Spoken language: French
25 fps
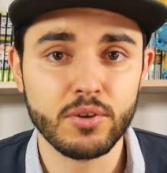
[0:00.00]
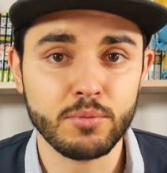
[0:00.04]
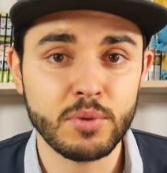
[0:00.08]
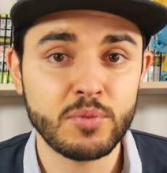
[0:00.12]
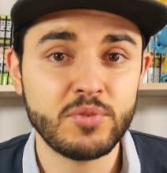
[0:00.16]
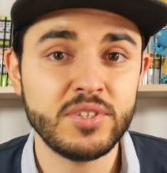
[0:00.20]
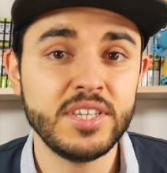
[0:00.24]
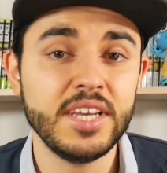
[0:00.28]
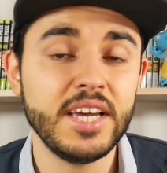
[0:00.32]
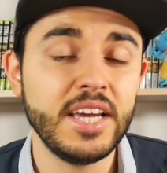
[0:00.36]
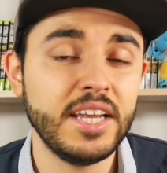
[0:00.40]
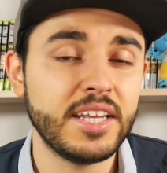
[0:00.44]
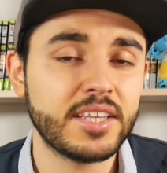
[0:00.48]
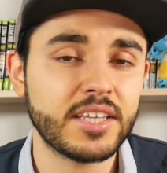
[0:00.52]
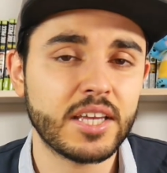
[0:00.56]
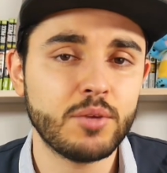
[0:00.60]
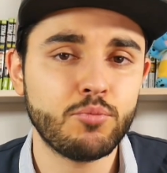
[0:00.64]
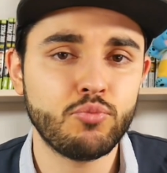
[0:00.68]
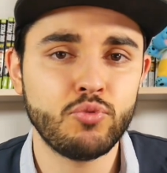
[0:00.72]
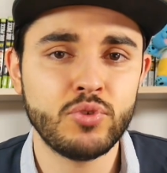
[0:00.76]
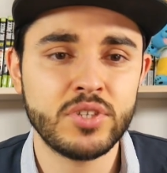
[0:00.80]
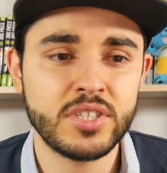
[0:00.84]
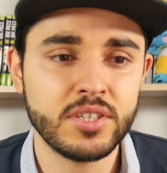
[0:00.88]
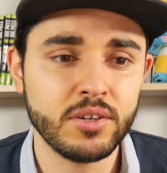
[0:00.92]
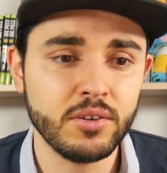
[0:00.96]
même si elle est très
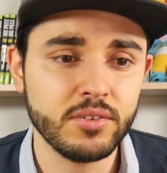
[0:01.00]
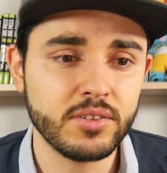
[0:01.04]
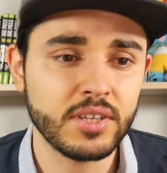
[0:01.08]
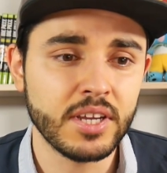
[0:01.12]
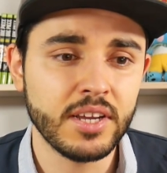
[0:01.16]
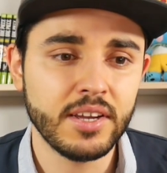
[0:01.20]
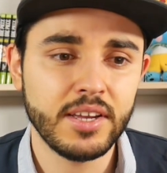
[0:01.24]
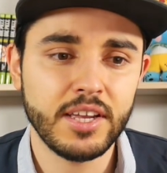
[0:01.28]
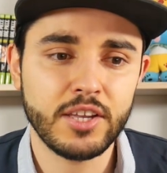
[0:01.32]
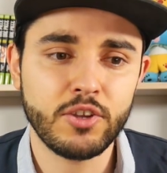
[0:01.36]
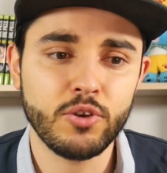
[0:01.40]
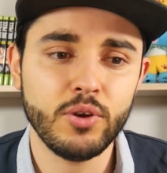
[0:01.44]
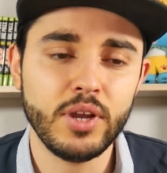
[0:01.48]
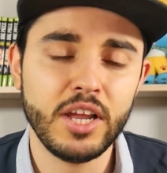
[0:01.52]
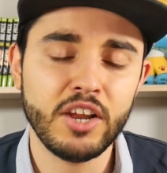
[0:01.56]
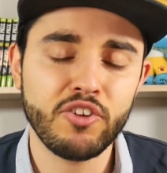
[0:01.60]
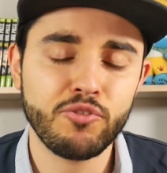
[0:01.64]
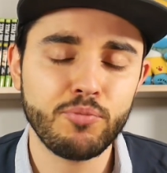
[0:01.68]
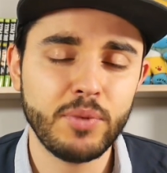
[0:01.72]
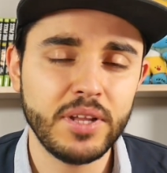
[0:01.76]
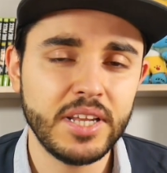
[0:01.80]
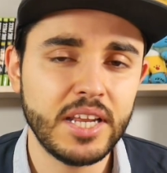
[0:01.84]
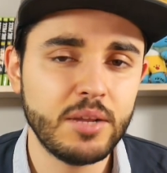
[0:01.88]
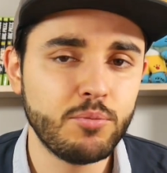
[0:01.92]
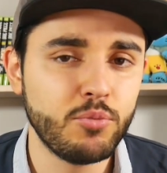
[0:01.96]
puissante et que
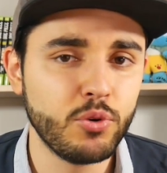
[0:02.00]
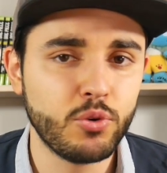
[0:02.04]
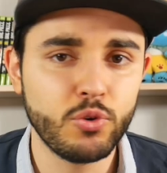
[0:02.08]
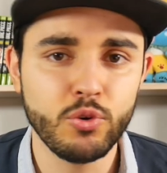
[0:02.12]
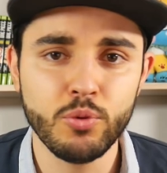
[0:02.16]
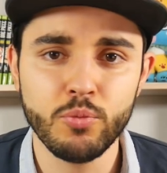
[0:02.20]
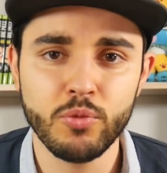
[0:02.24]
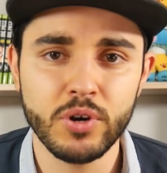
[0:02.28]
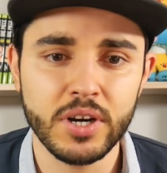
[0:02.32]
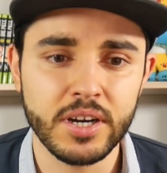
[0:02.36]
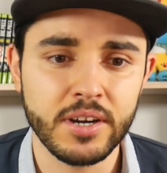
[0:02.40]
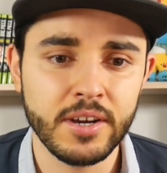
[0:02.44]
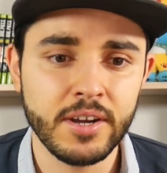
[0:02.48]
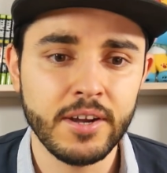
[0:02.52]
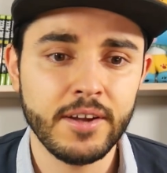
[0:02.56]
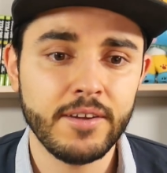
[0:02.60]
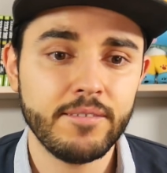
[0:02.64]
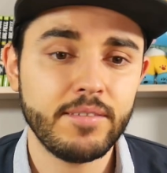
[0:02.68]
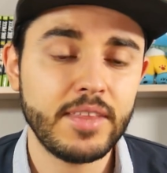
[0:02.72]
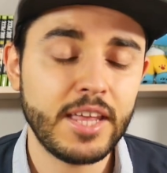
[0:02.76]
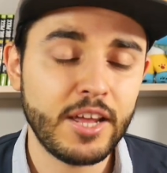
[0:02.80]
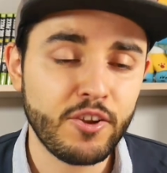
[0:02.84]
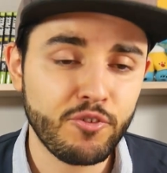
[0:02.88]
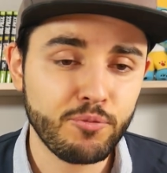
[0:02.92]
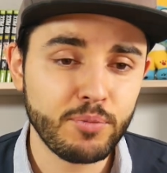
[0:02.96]
Elfman l'est beaucoup moins.
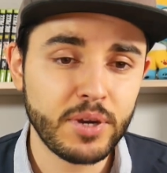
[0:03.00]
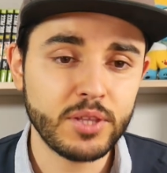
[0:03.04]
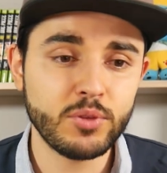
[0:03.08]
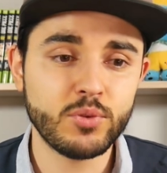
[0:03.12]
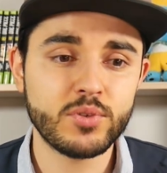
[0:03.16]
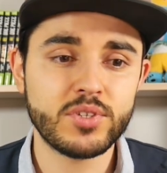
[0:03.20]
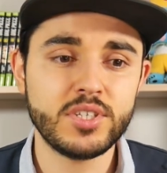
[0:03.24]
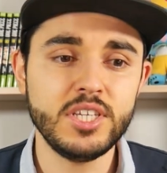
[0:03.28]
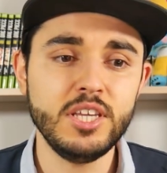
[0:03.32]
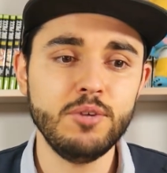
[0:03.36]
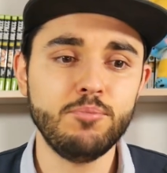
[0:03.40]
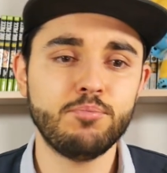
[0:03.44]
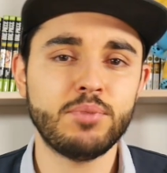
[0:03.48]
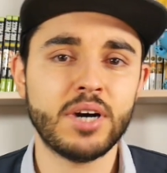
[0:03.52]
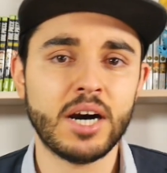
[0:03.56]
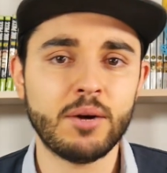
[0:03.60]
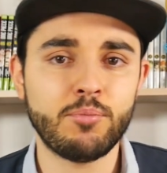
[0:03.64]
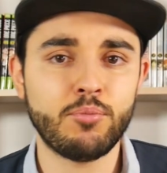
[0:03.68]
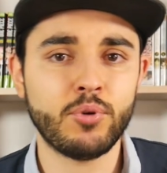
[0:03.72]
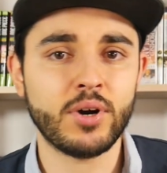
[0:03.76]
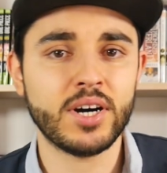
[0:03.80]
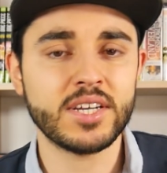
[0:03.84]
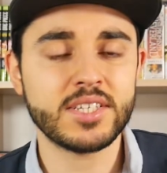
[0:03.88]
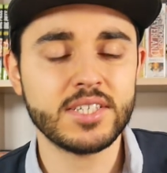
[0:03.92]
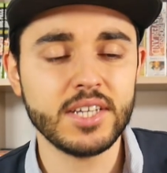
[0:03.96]
Elfman aussi, par
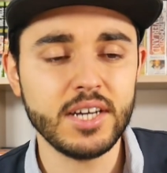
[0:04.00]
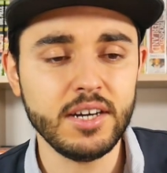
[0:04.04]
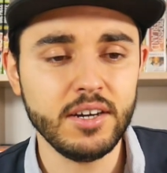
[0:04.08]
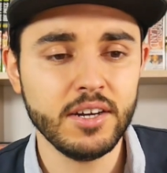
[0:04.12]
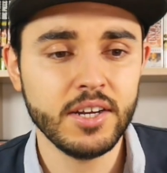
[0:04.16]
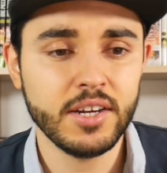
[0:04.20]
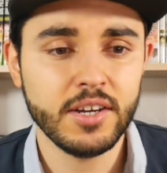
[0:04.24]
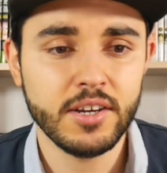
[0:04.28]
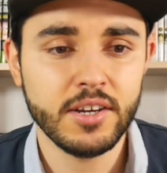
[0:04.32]
rapport à ça,